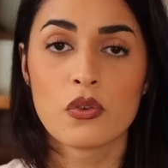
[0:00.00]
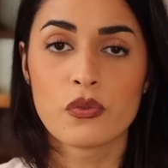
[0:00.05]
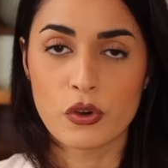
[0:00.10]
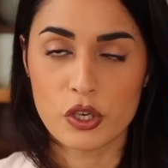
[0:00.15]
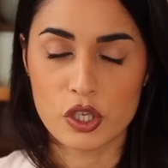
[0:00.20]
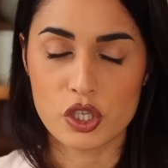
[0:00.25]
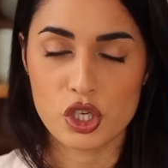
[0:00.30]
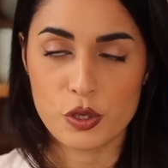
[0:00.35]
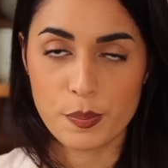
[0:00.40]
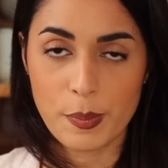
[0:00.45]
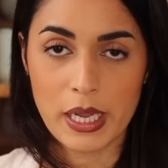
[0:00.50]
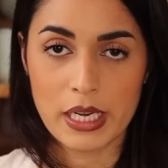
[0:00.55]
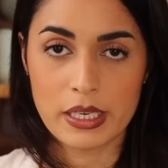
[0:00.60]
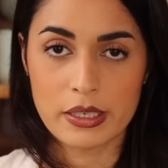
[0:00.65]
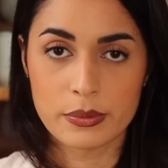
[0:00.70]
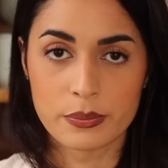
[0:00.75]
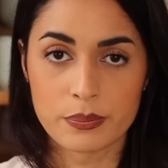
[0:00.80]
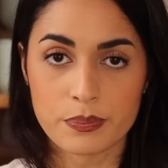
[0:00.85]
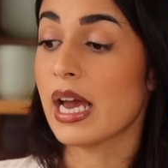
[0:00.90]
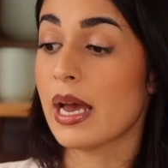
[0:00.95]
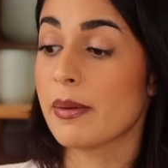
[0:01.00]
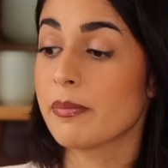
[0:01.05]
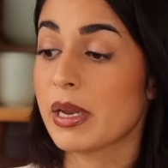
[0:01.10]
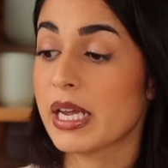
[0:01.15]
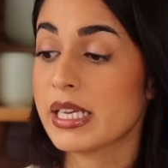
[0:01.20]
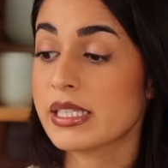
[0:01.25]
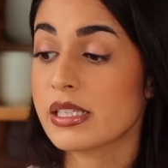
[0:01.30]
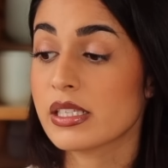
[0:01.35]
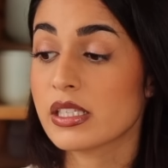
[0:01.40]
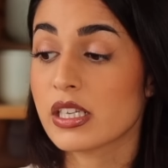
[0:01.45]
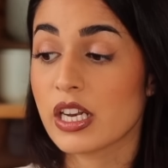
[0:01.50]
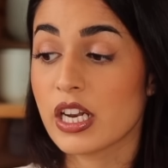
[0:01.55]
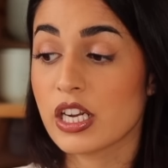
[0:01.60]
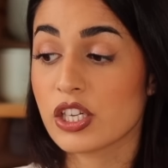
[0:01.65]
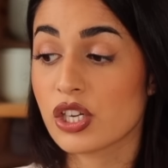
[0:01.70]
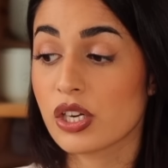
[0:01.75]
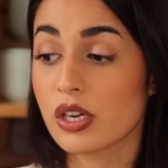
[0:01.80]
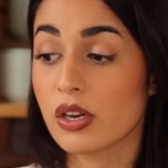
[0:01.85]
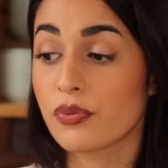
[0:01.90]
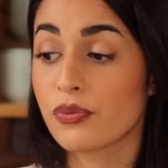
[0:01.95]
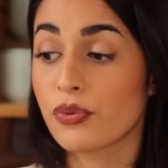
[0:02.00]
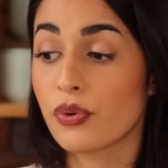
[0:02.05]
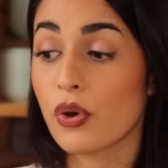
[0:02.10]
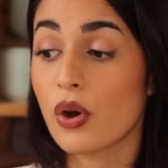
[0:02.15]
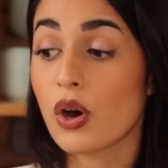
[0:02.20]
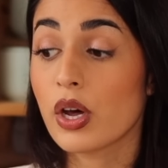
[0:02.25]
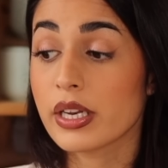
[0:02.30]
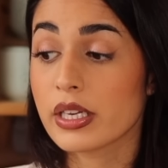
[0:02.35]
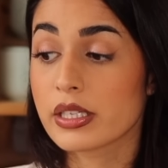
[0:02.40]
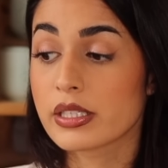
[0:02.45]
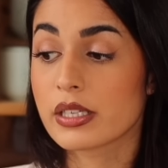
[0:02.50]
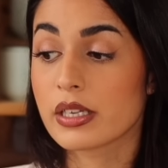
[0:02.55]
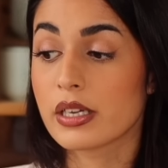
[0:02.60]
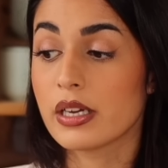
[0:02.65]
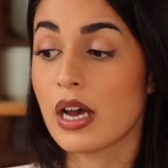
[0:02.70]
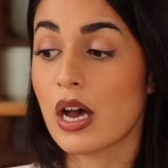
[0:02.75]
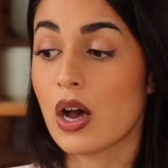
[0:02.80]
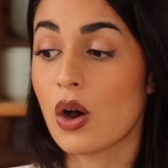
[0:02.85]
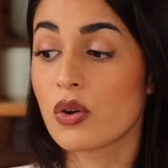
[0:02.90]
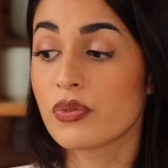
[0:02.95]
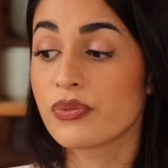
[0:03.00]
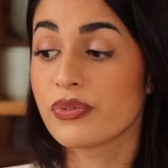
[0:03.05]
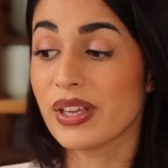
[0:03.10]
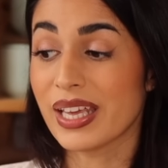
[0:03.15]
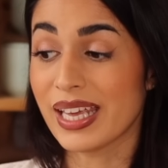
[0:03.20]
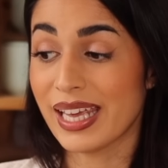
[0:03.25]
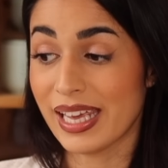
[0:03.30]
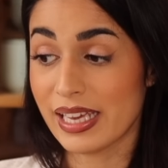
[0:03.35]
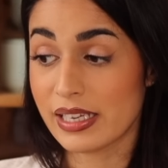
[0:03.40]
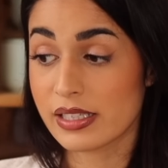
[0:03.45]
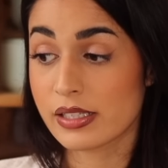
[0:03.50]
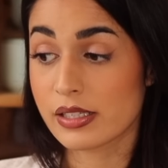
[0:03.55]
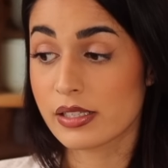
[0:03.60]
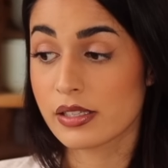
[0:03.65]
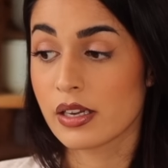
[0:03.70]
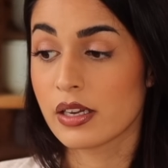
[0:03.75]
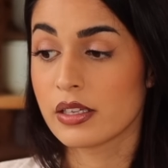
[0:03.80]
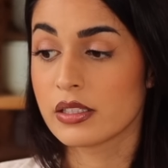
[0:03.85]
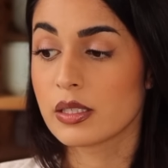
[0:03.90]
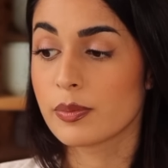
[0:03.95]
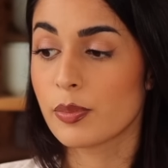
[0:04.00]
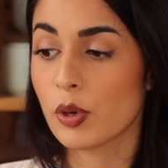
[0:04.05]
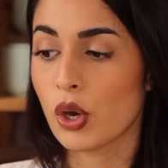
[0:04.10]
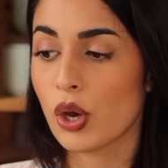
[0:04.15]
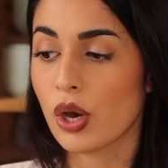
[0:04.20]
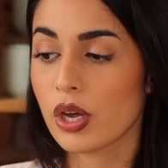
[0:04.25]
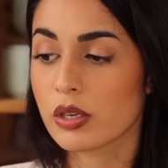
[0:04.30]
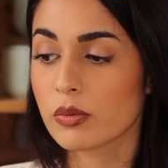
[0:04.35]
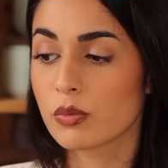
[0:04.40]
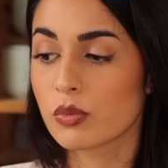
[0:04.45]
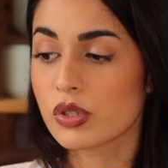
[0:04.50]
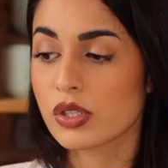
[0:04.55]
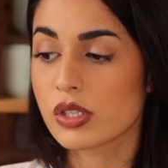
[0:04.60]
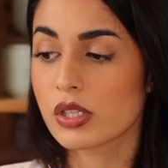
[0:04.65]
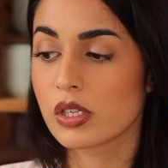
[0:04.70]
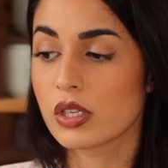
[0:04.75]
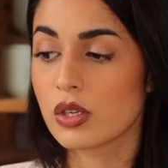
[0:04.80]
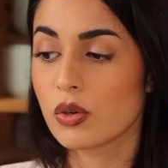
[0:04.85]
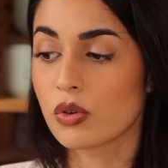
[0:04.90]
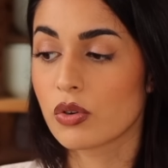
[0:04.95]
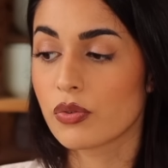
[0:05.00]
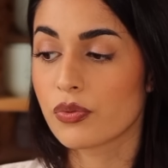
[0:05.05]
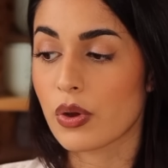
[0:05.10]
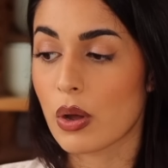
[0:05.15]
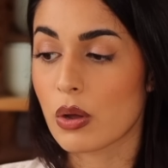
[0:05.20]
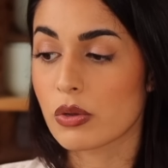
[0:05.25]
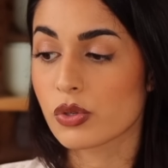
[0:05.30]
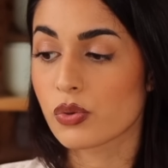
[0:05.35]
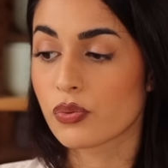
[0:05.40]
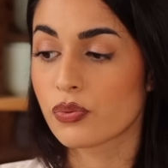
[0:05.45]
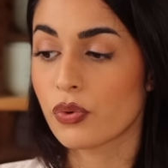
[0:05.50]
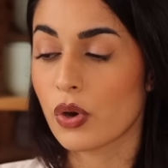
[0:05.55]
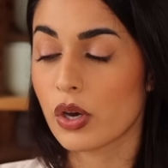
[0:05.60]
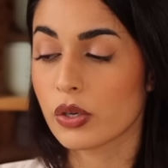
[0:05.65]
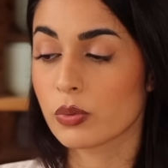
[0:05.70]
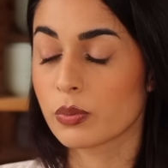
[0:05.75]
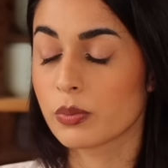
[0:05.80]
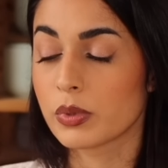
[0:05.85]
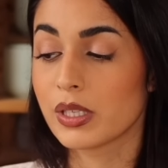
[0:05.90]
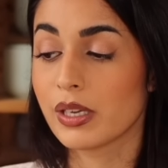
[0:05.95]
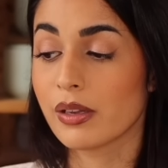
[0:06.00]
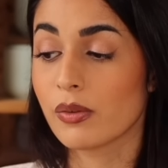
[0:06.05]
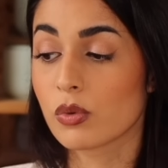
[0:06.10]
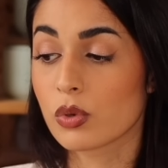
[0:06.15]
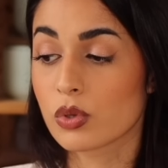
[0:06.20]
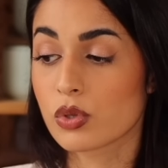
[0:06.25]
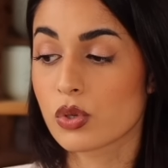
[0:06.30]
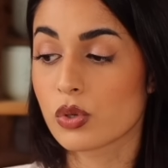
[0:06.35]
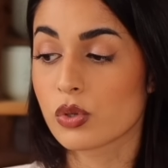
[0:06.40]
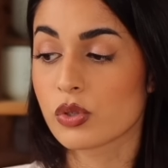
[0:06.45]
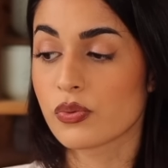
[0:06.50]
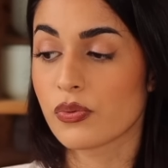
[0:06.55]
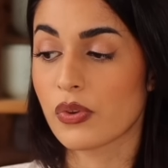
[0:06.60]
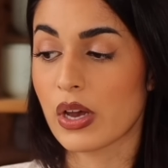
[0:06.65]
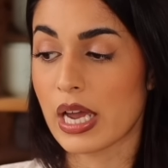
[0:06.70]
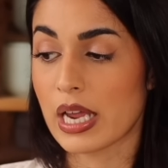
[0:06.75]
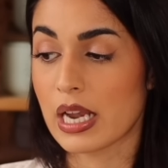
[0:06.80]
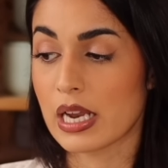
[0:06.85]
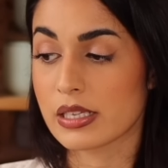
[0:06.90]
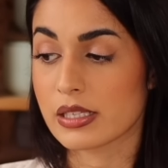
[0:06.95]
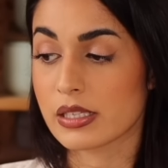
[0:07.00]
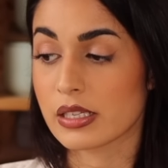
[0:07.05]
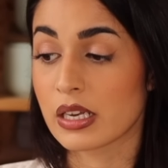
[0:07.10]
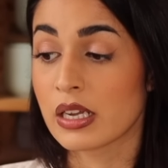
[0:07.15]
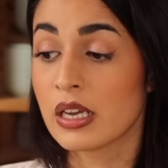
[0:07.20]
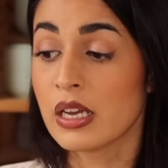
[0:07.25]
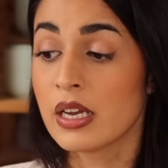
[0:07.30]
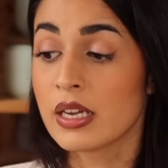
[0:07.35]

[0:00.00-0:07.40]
von Spenden. Die Amnesty International forderte auf X die Behörden müsste die junge Frau sofort und bedingungslos freilassen.